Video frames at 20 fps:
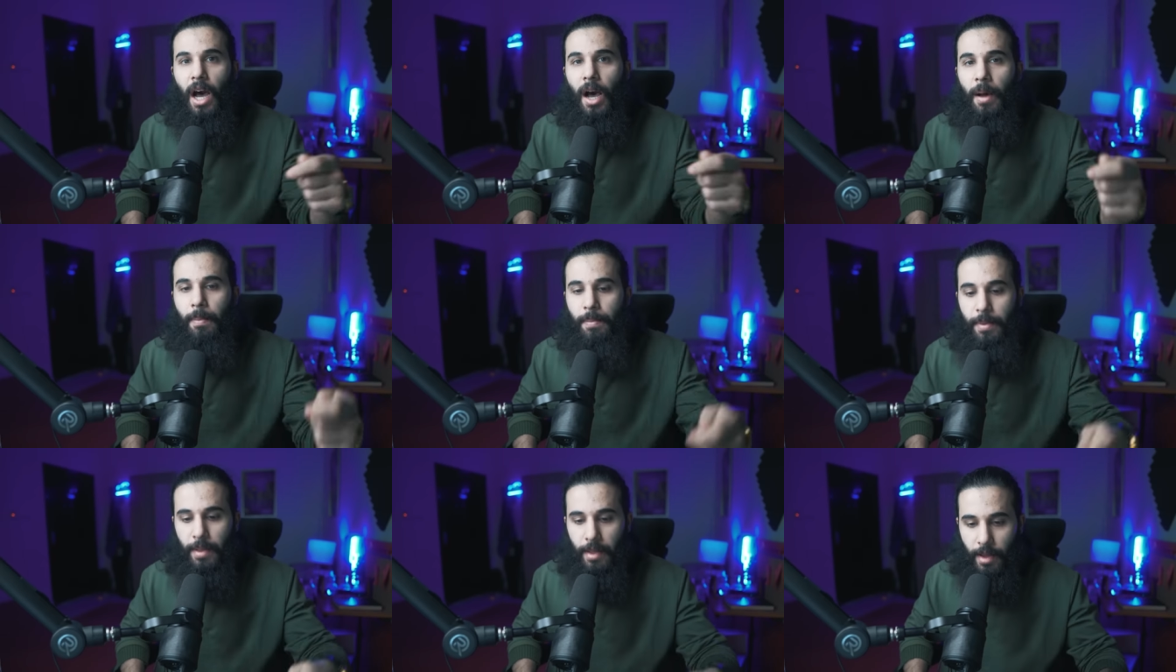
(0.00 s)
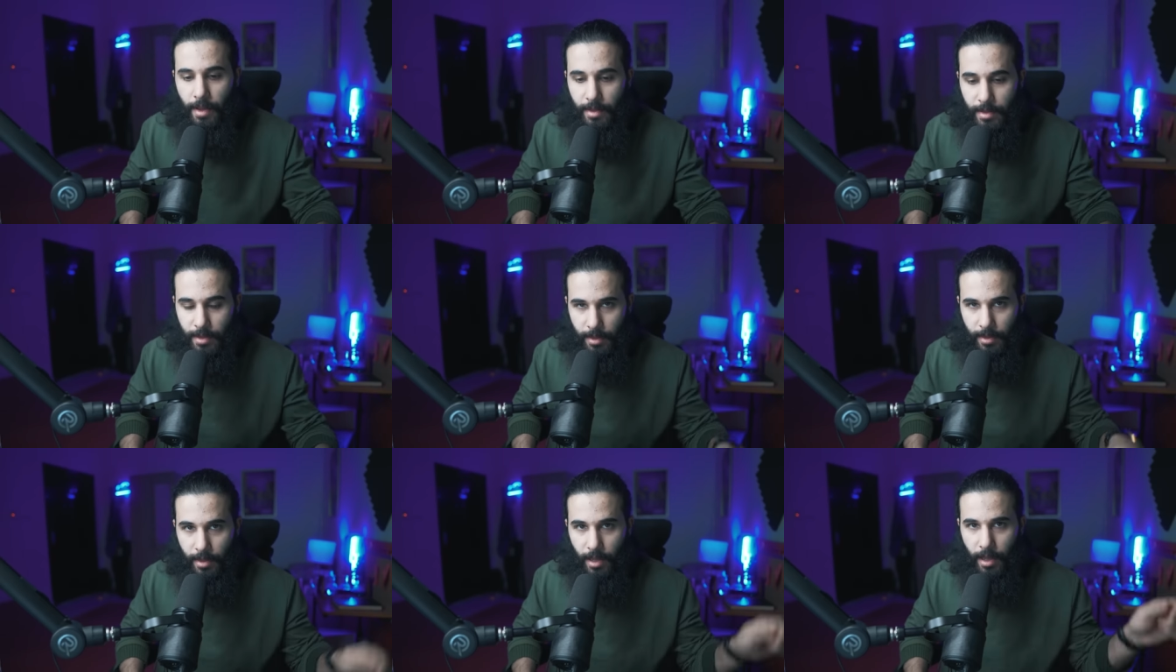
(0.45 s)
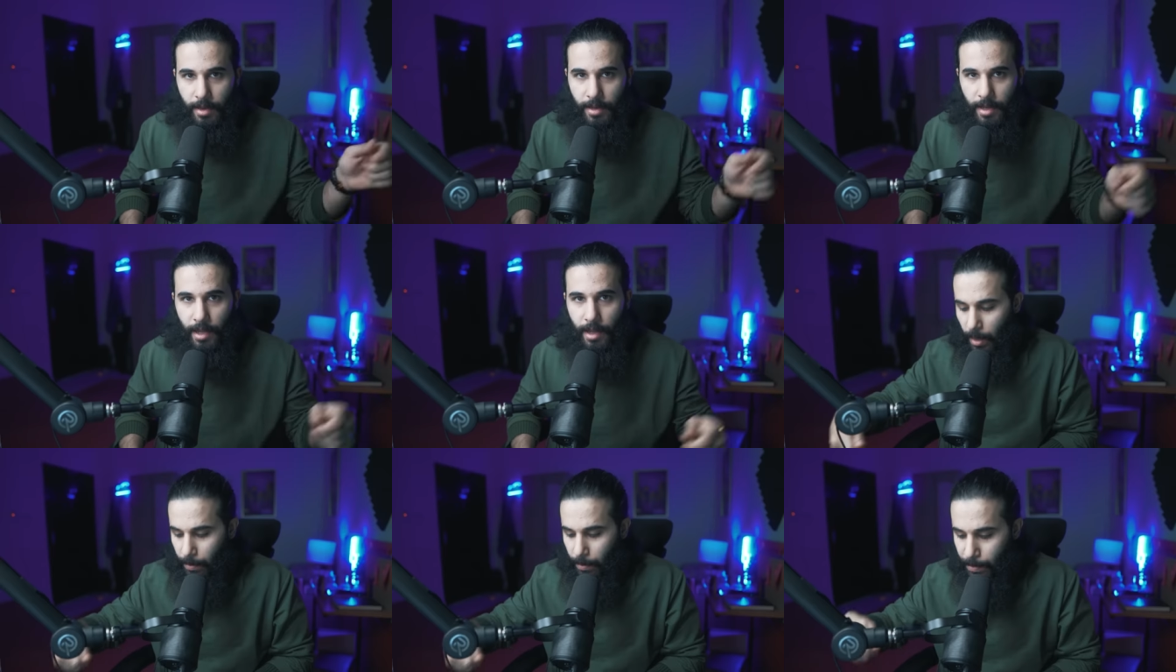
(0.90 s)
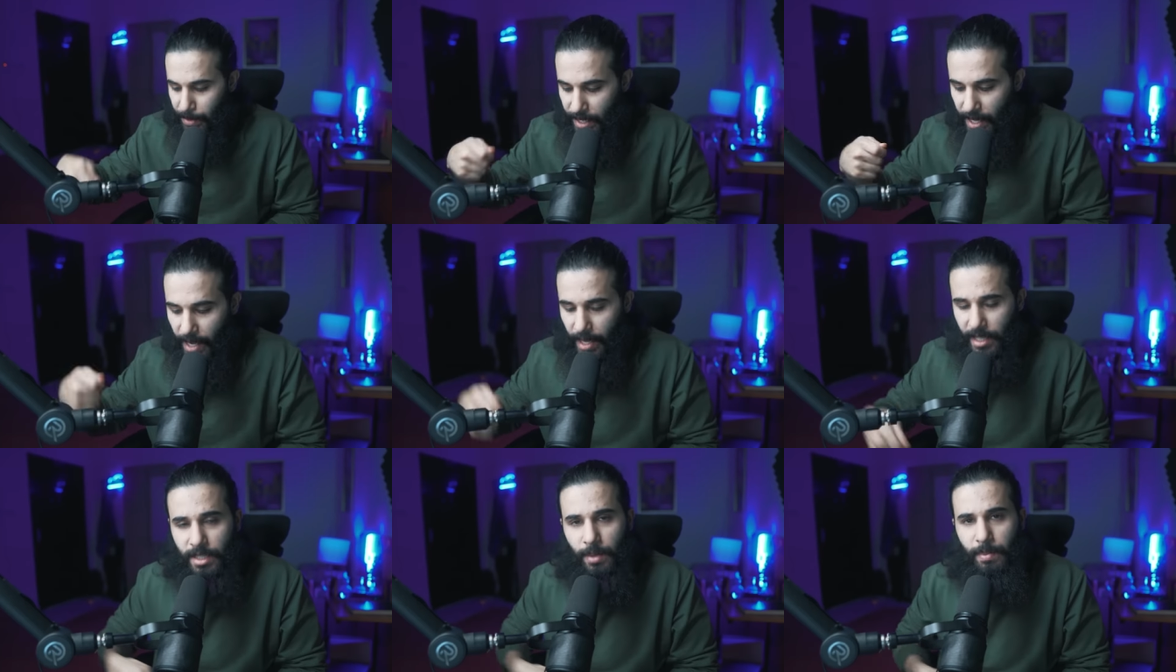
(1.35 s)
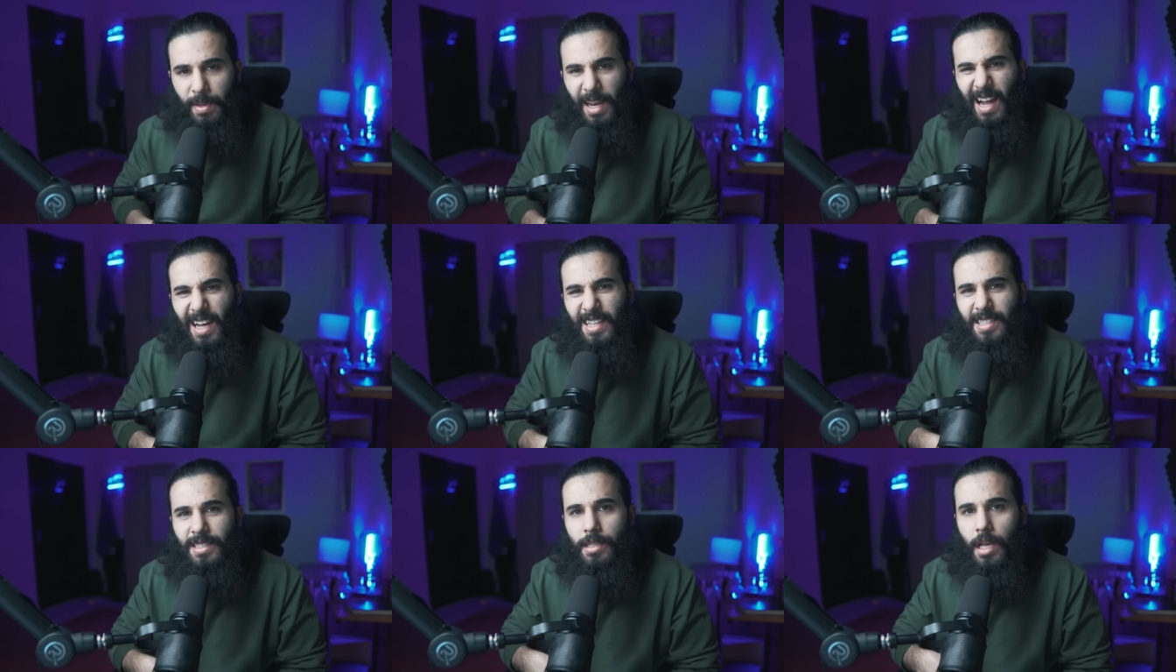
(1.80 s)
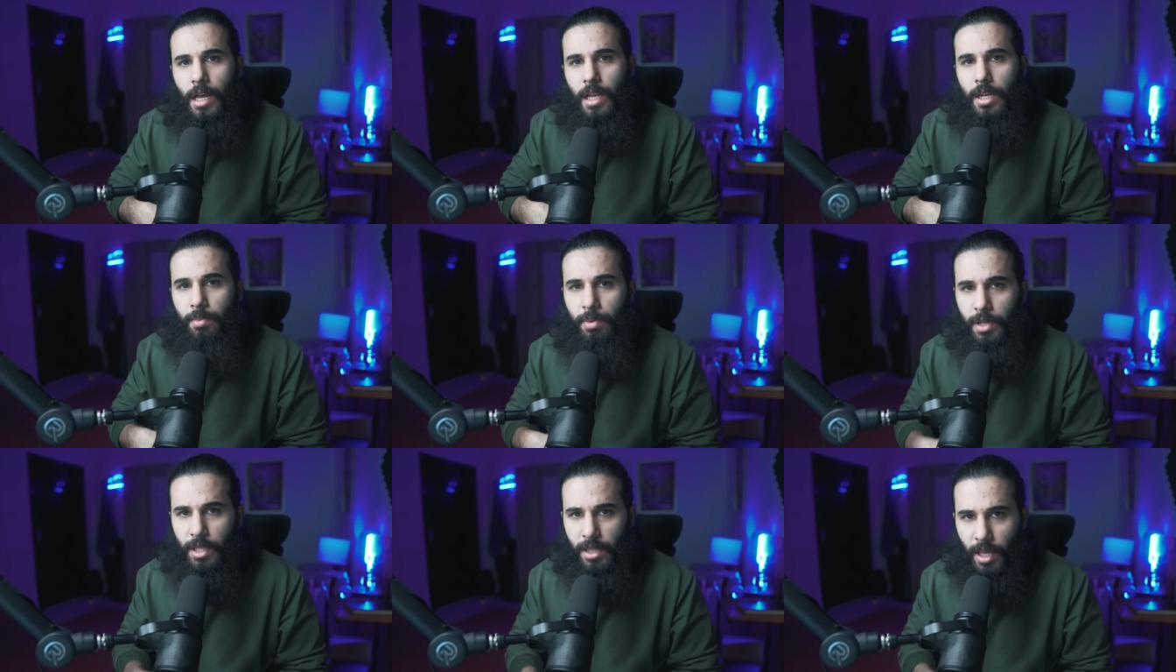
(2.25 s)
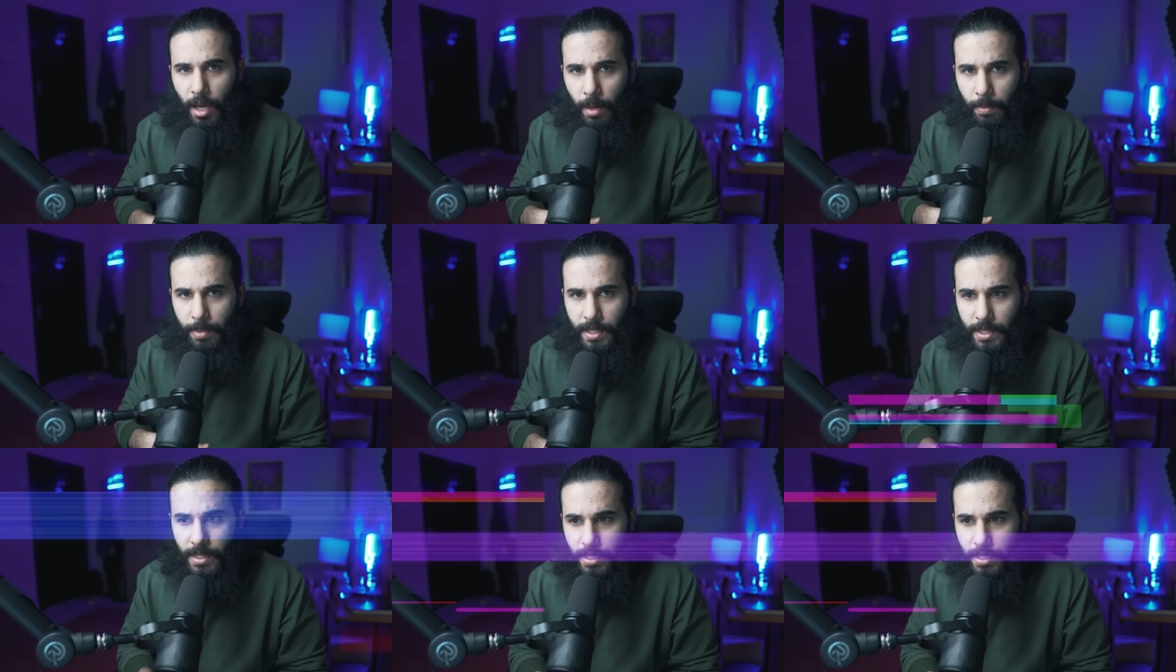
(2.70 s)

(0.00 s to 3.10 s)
أبيات ثانية أبيات من حسان بن ثابت